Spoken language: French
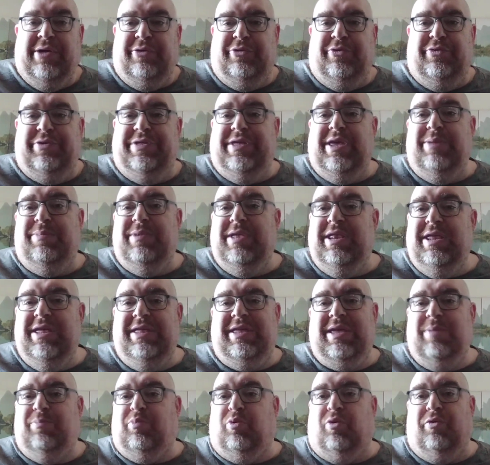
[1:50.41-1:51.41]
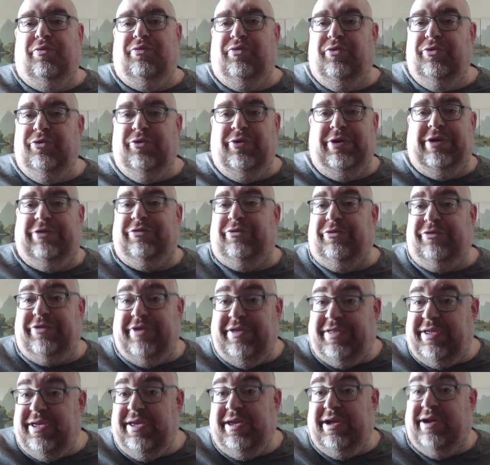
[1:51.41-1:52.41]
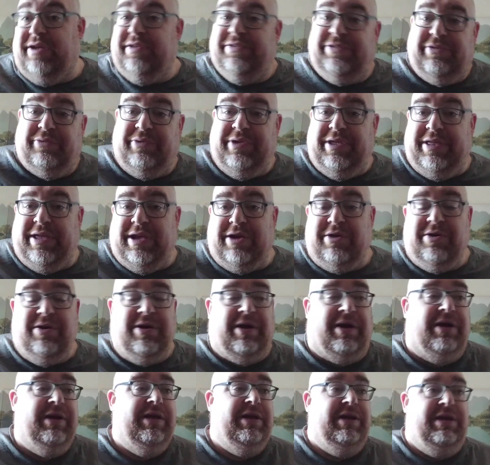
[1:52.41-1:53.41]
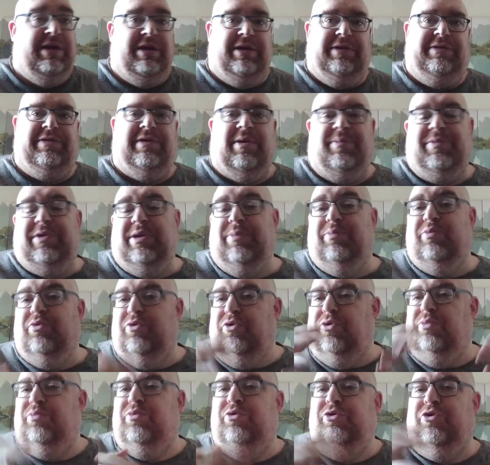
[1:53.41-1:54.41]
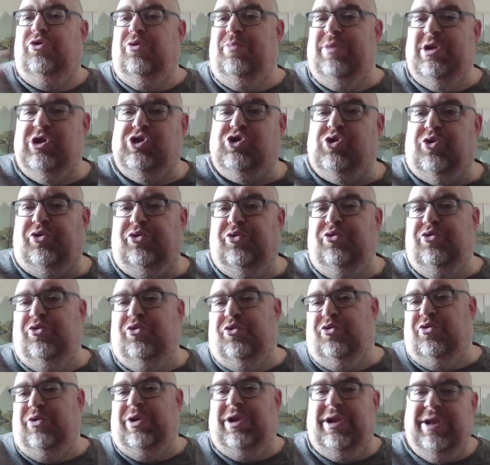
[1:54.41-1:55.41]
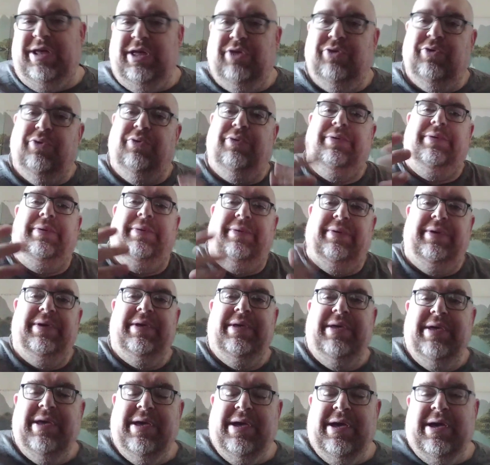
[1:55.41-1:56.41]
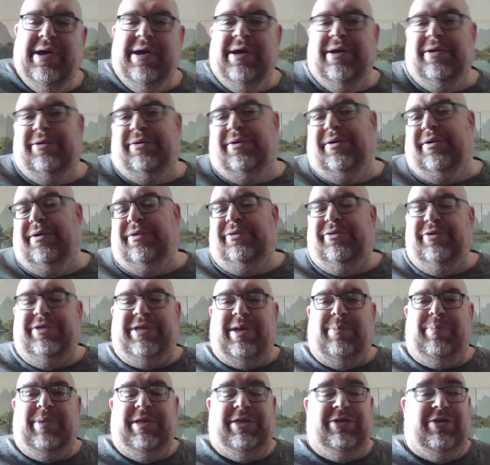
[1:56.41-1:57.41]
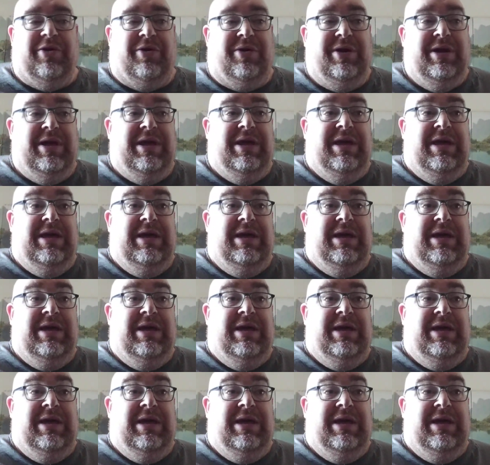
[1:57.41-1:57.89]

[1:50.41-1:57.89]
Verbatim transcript: d'une débilité profonde de la société, hein, ça on est d'accord. Et c'est un petit peu le but de mes shorts ukulélé de, euh, de taper dedans.